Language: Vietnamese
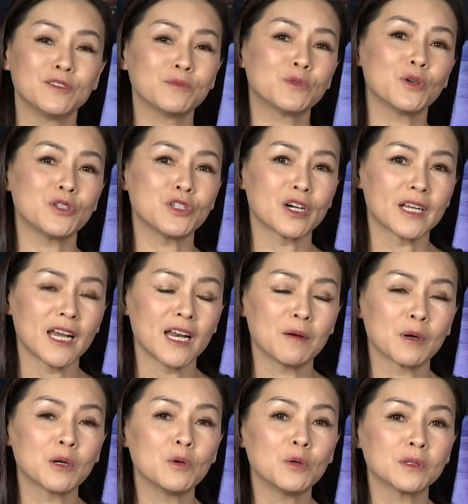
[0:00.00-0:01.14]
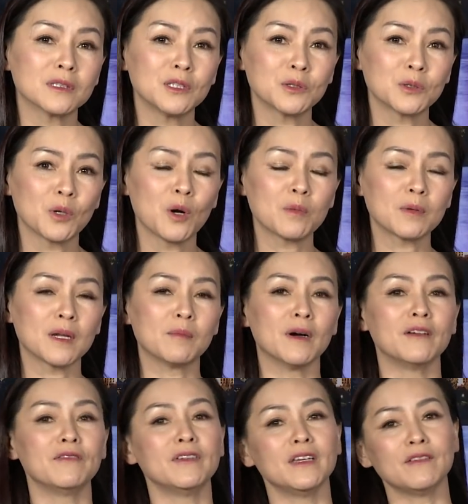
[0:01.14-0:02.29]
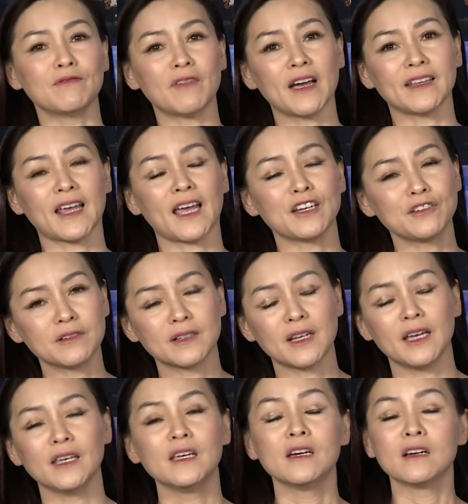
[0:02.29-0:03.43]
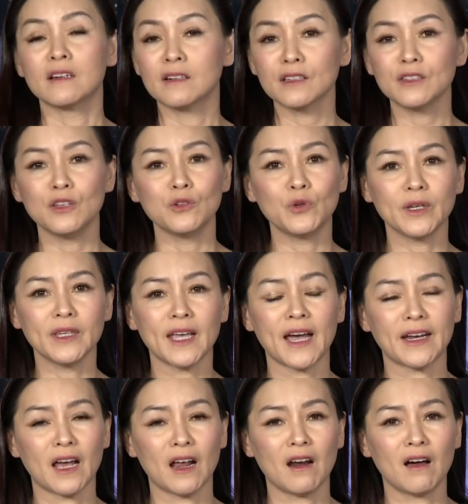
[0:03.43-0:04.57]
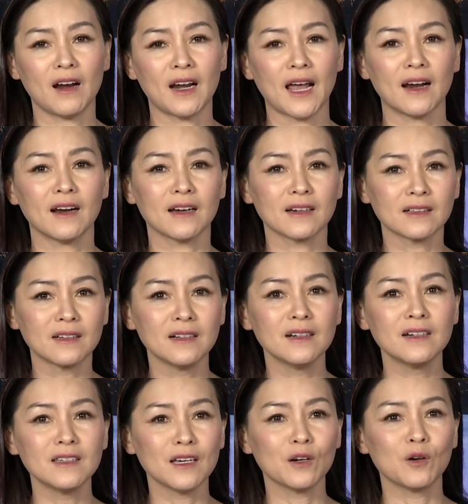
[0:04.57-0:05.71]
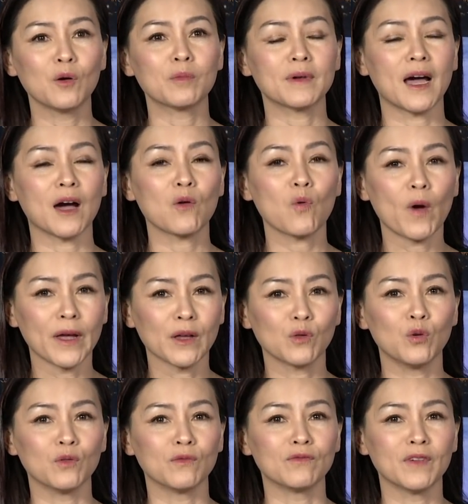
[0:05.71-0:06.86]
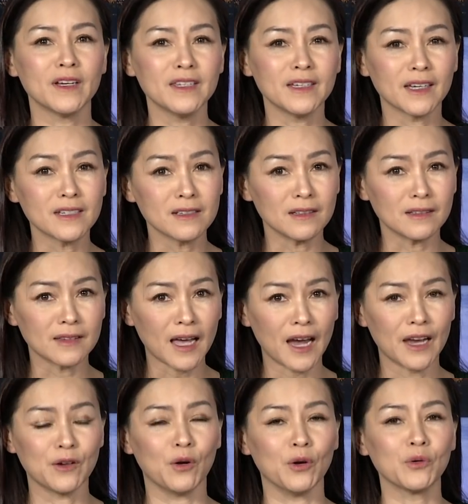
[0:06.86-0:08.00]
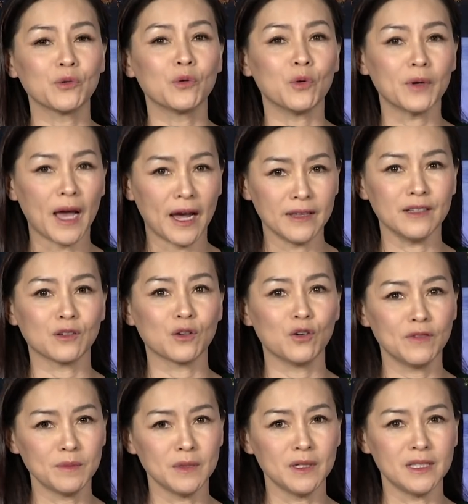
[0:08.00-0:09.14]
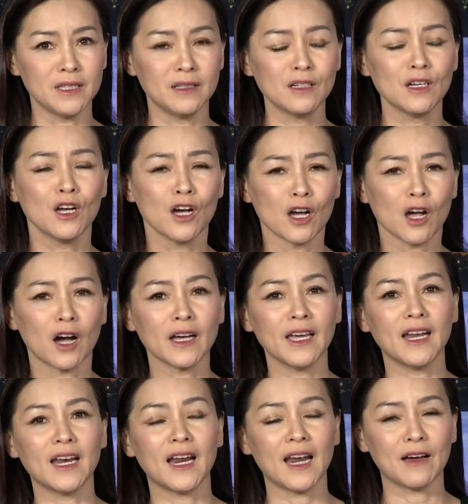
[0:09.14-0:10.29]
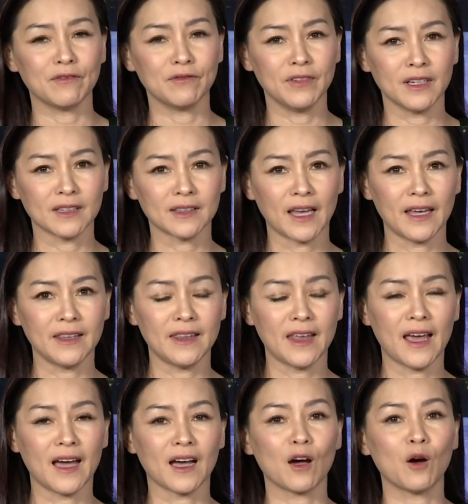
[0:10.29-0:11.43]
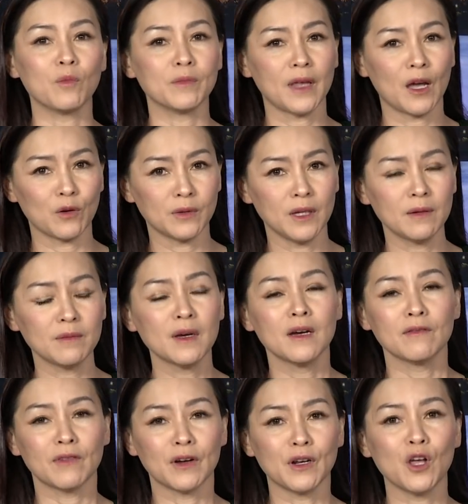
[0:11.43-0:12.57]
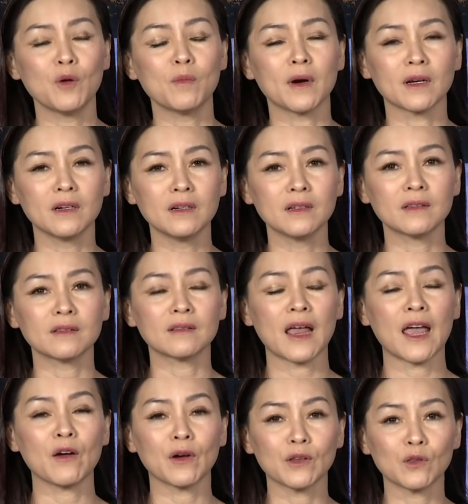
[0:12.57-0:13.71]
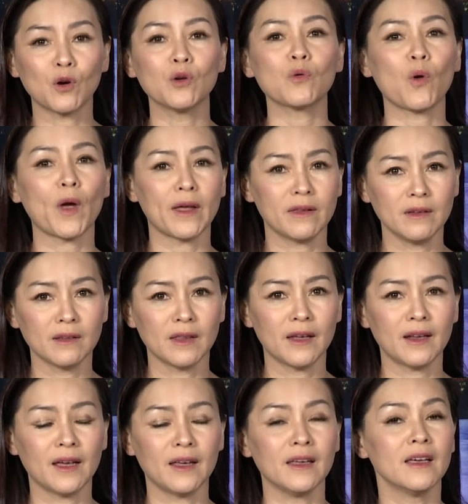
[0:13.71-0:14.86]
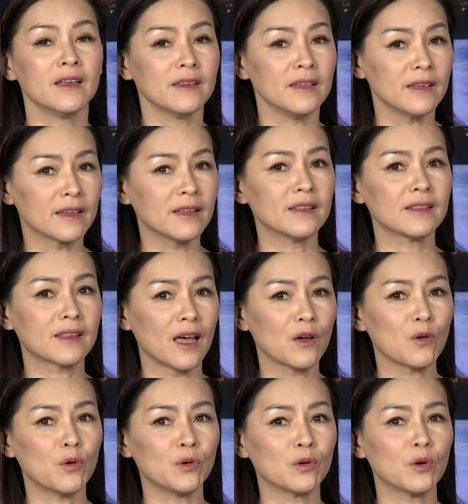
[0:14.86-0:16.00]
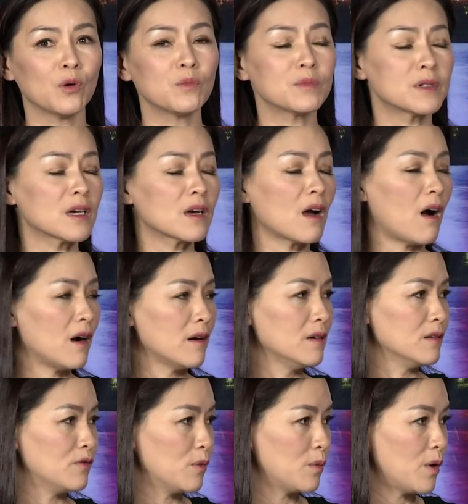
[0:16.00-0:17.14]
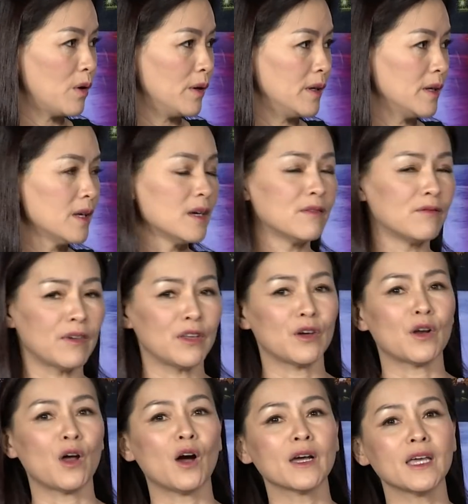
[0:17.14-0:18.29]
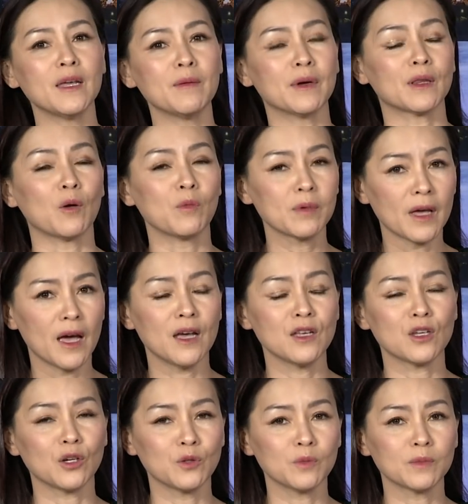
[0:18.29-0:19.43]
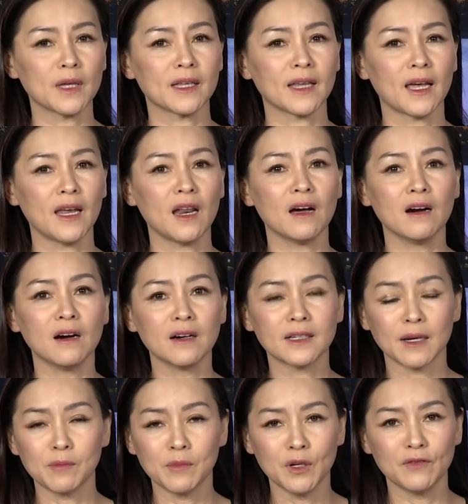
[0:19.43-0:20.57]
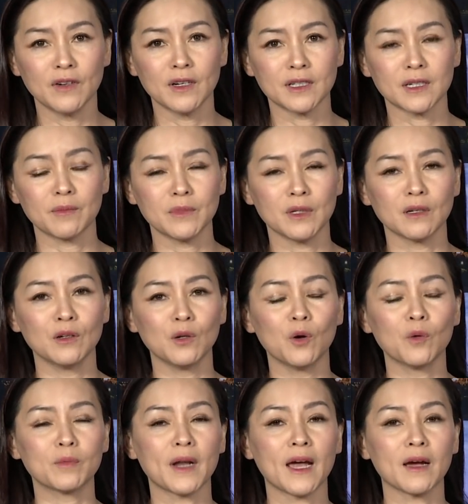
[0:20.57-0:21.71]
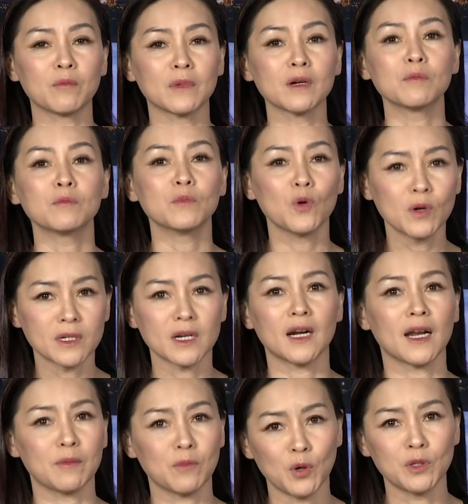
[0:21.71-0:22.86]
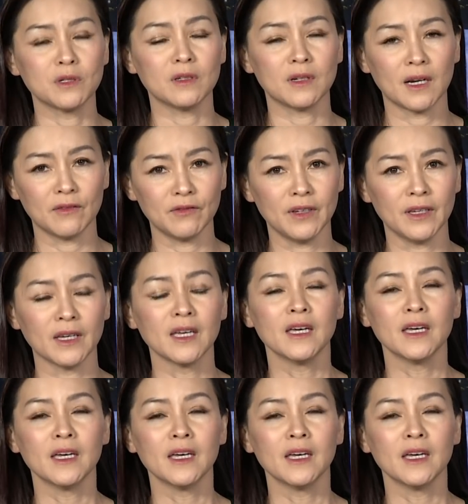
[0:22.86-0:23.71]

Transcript: chúng tôi cho đây là cái nguồn tin tốt là bởi vì vài tháng trước đây rất nhiều chuyên gia đã lo lắng là cư dân Úc đã quen thuộc với những cái sự thay đổi của đại dịch Covid-19 có nghĩa là làm việc tại nhà không giao tiếp và nếu mà cứ theo cái thói quen như thế này thì kinh tế của nước Úc rất khó được phục hồi yeah. Dạ. và do đó khi mà thống kê cho chúng ta thấy là hơn 50% những người Úc đang đang rất muốn trở lại môi trường làm việc